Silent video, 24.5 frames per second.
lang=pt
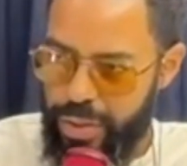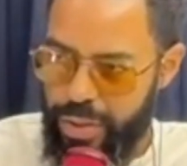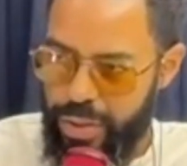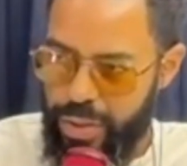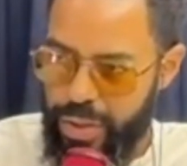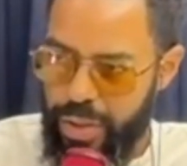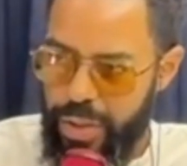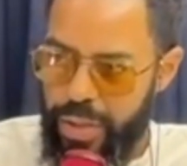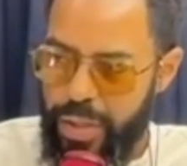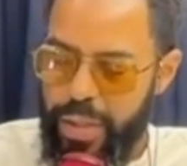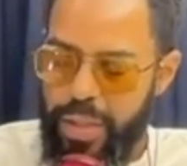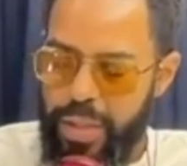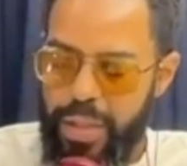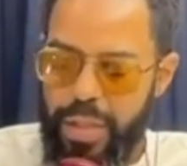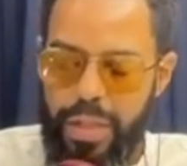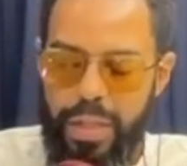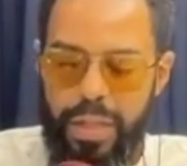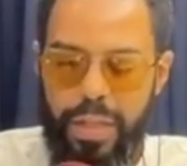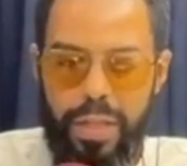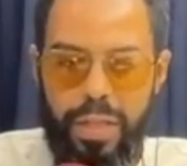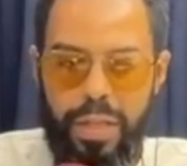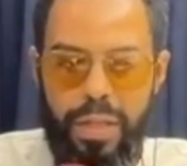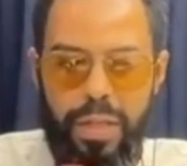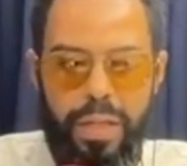Uhum.
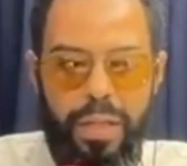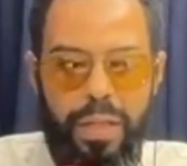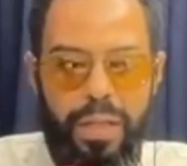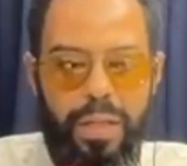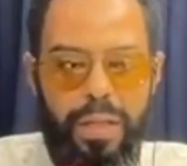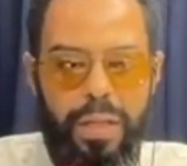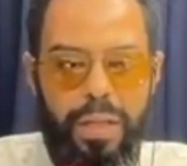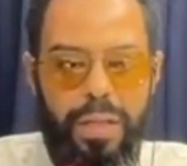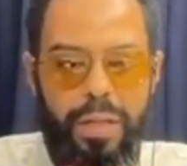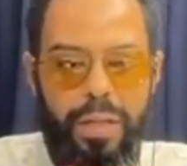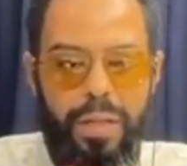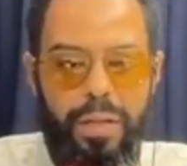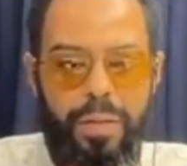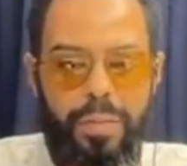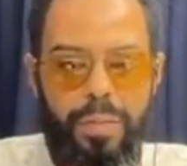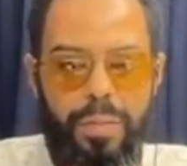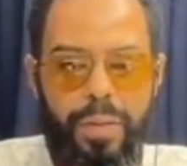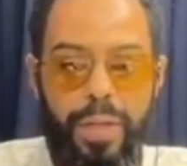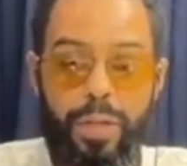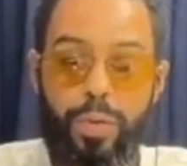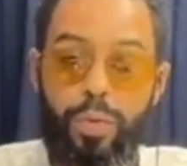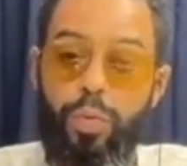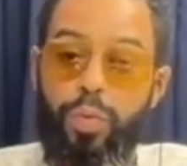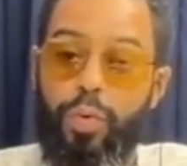Uh,
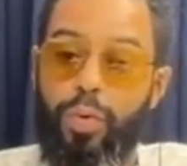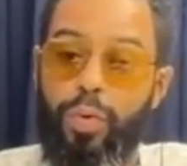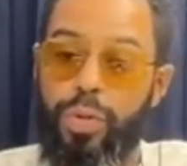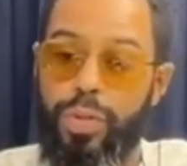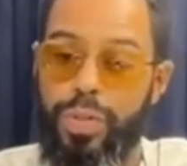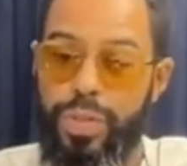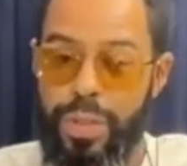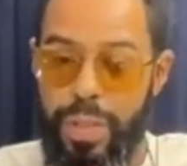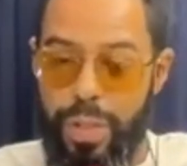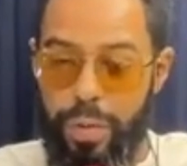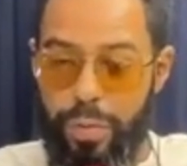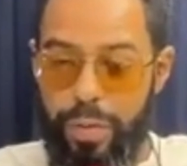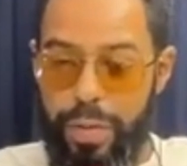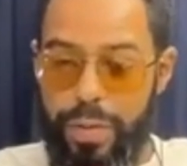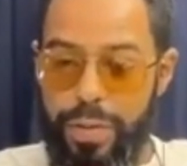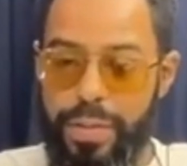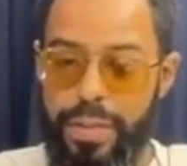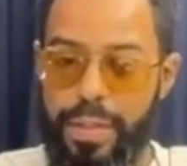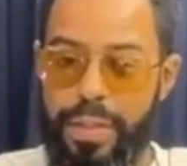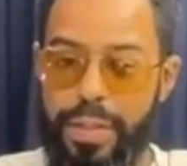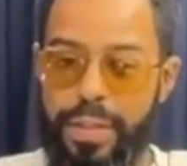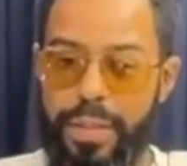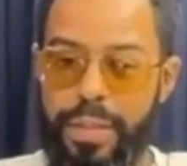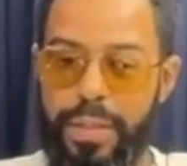e tu hoje, enquanto
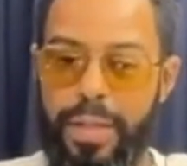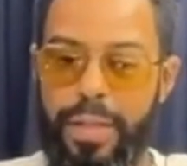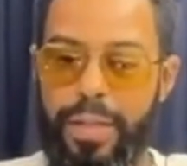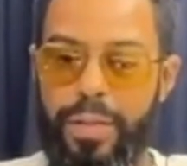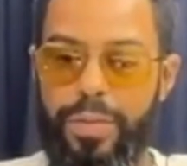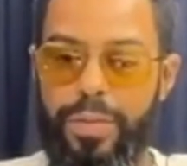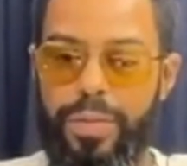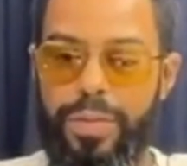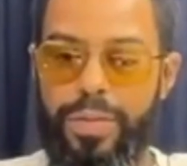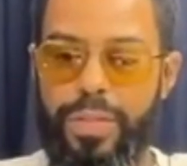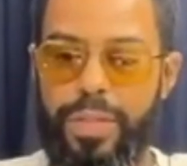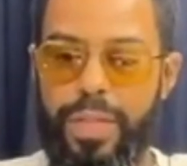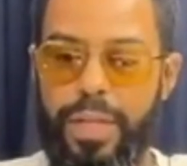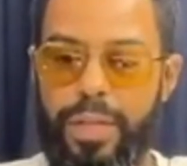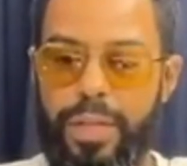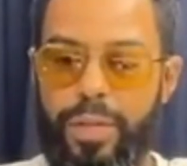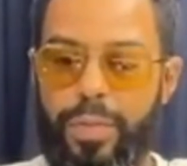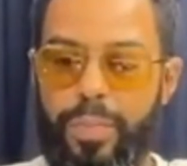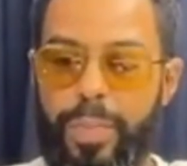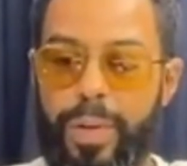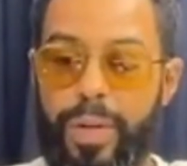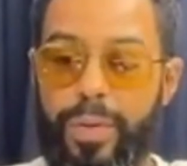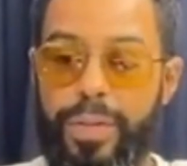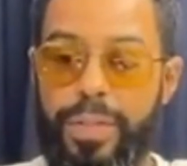secretário de
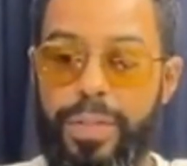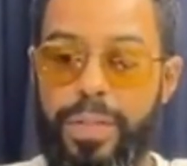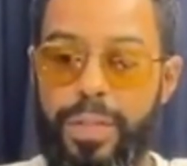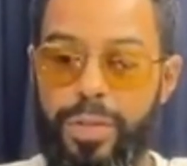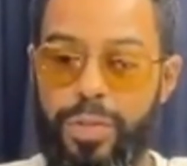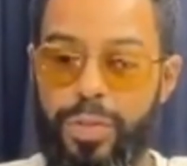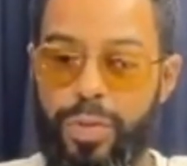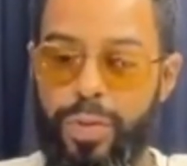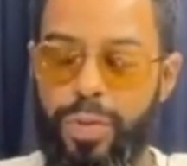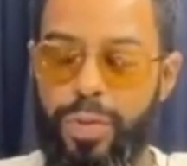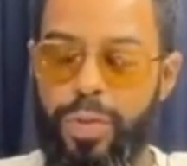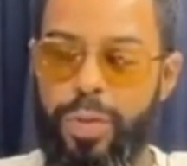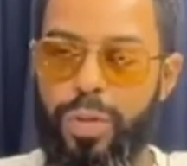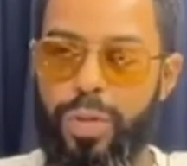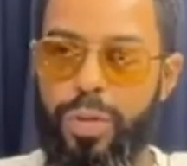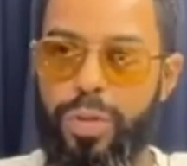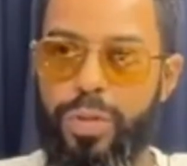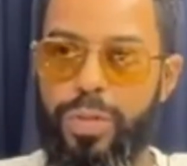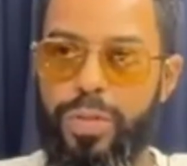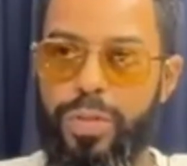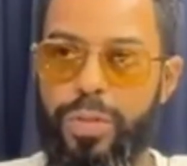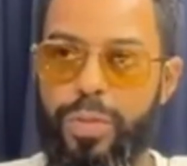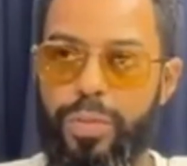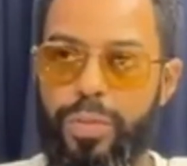Estado para o ensino
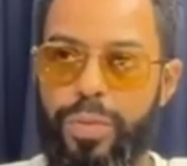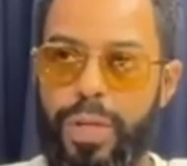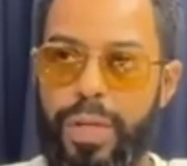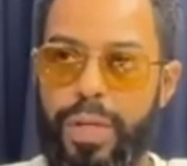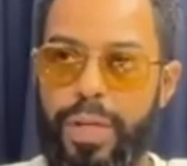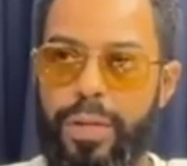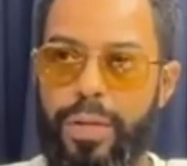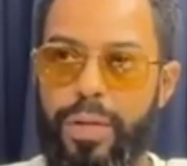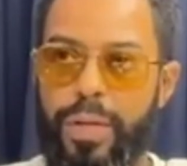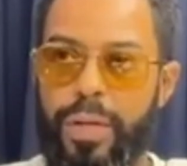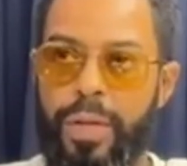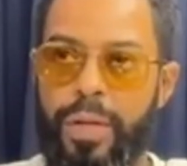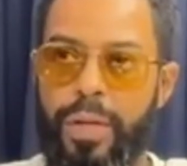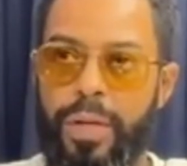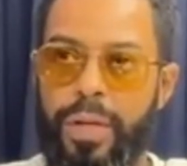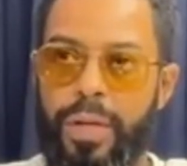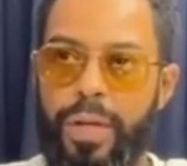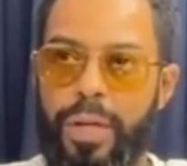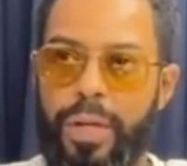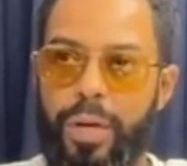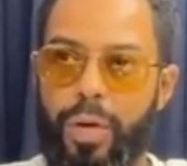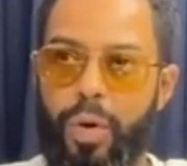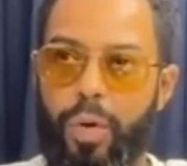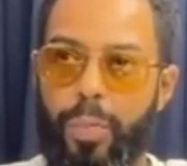eh, secundário,
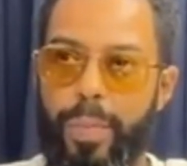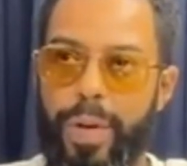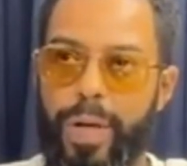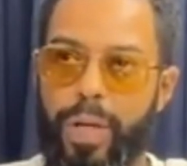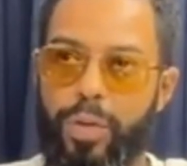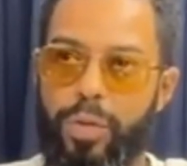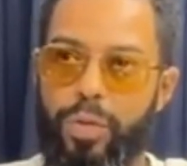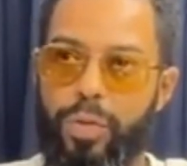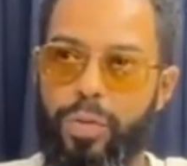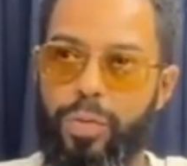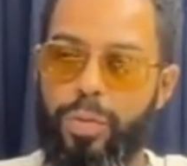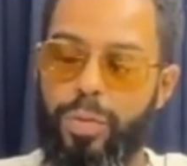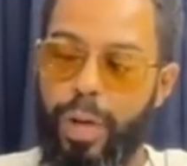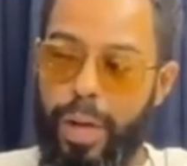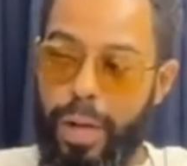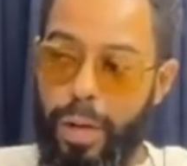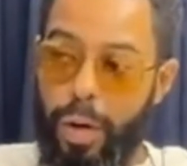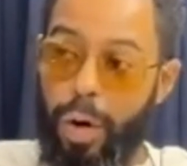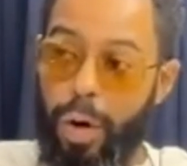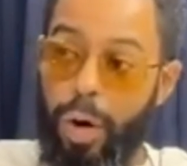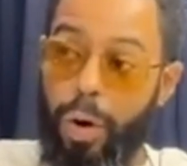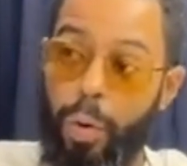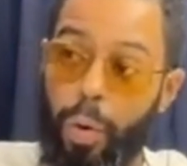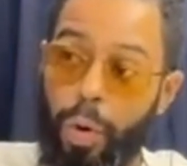como é que tu,
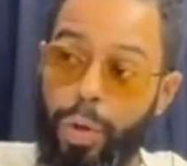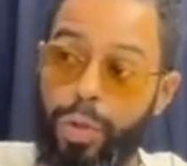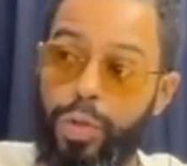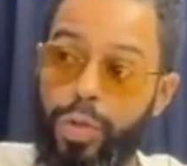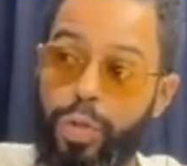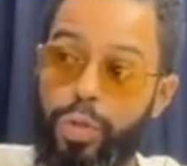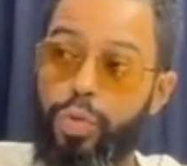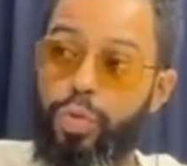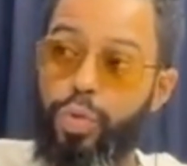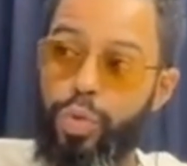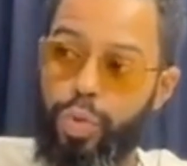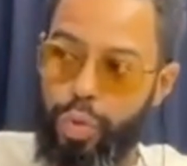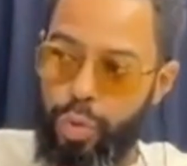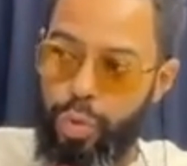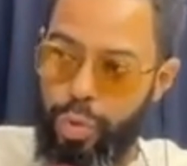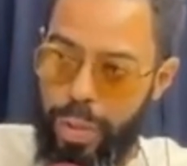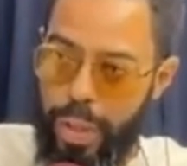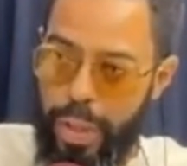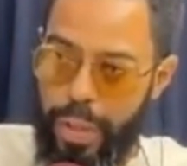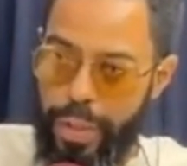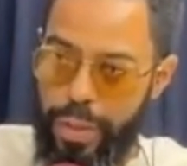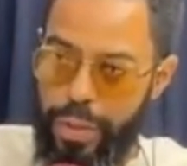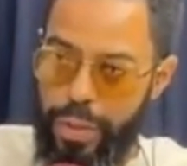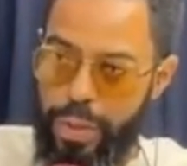aonde tu
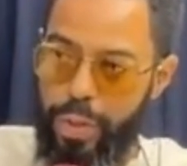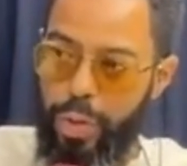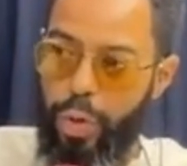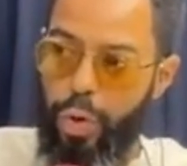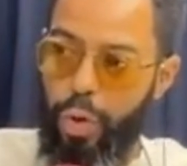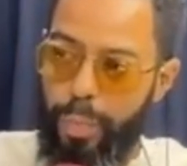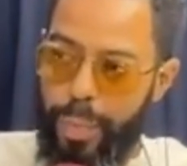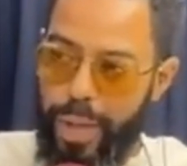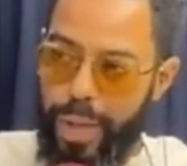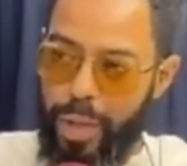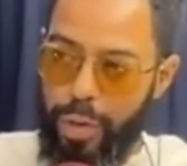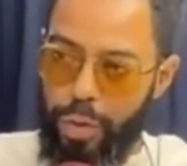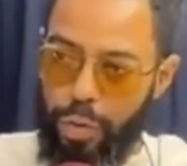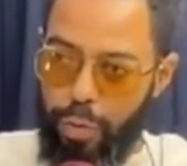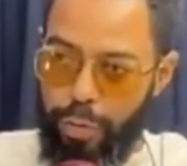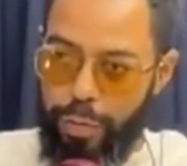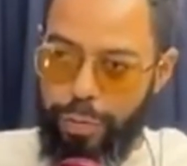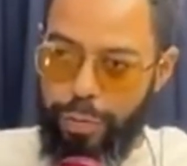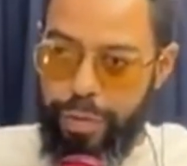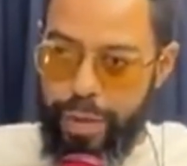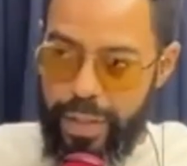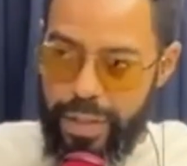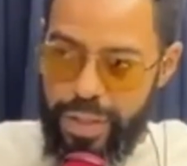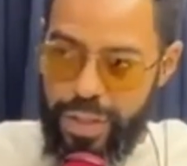estudaste, como é que tu
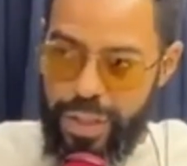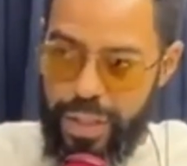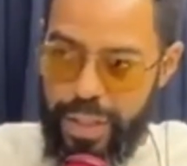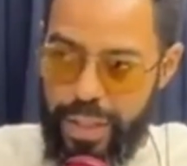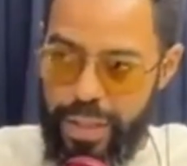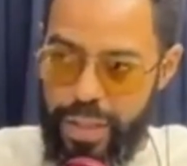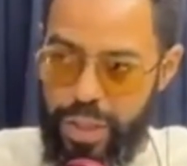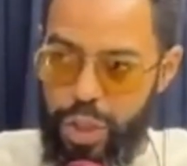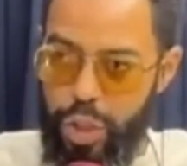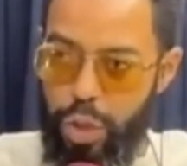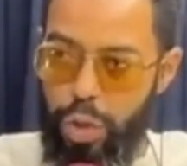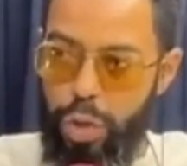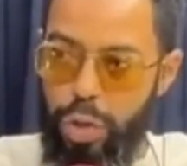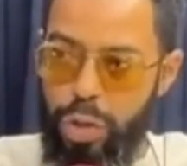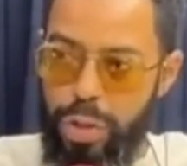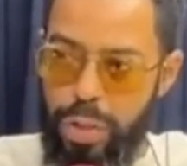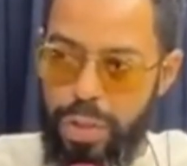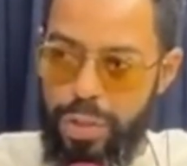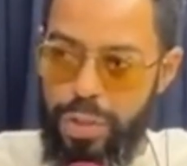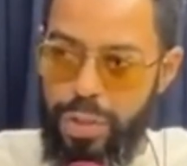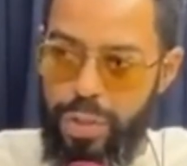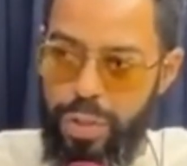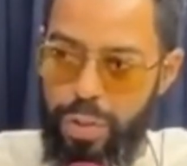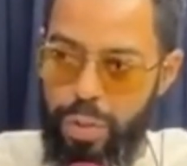vês as
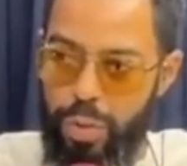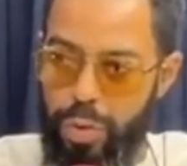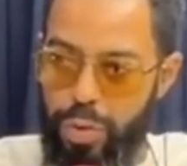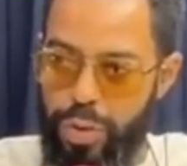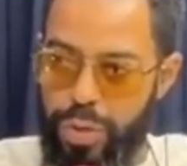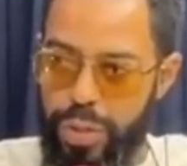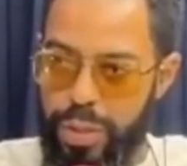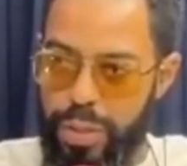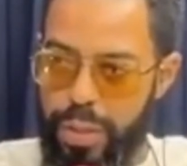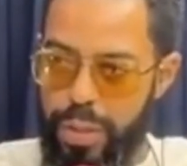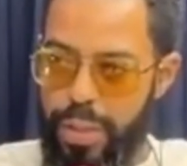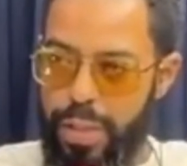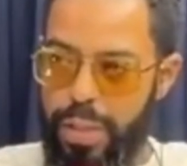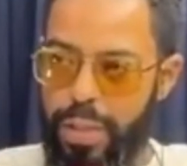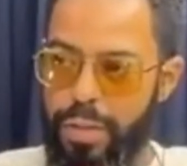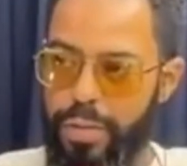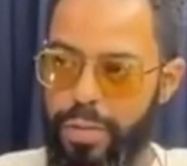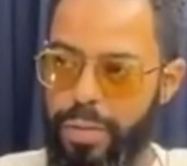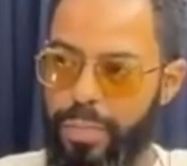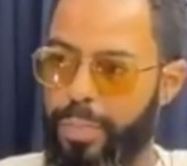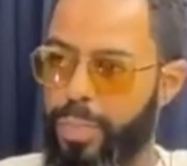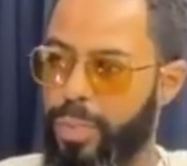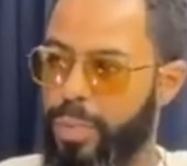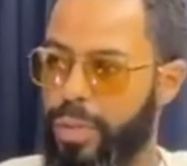escolas hoje em dia?
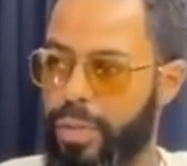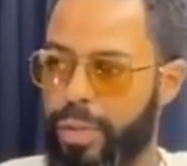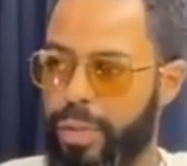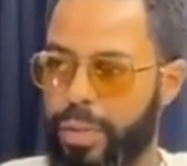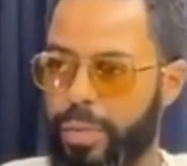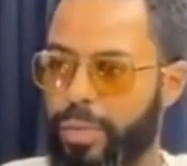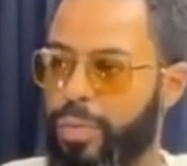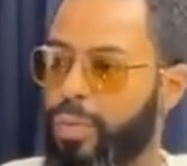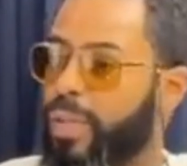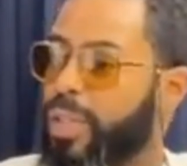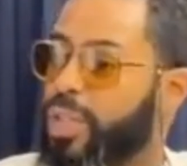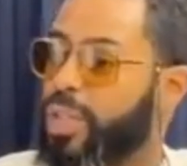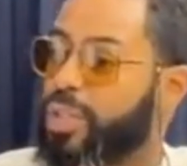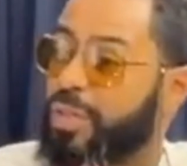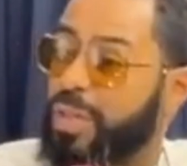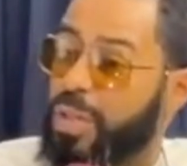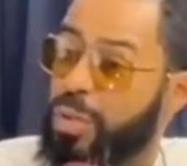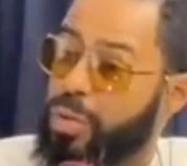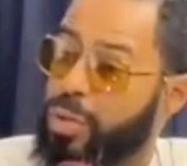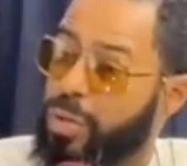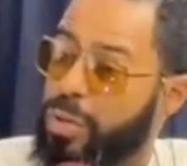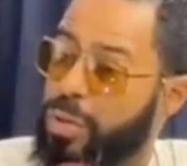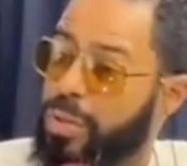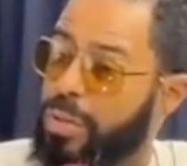Tipo, tu tens
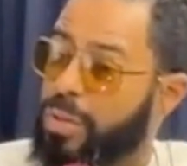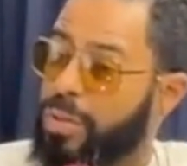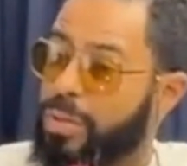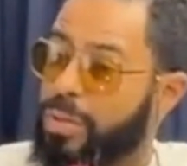filhos?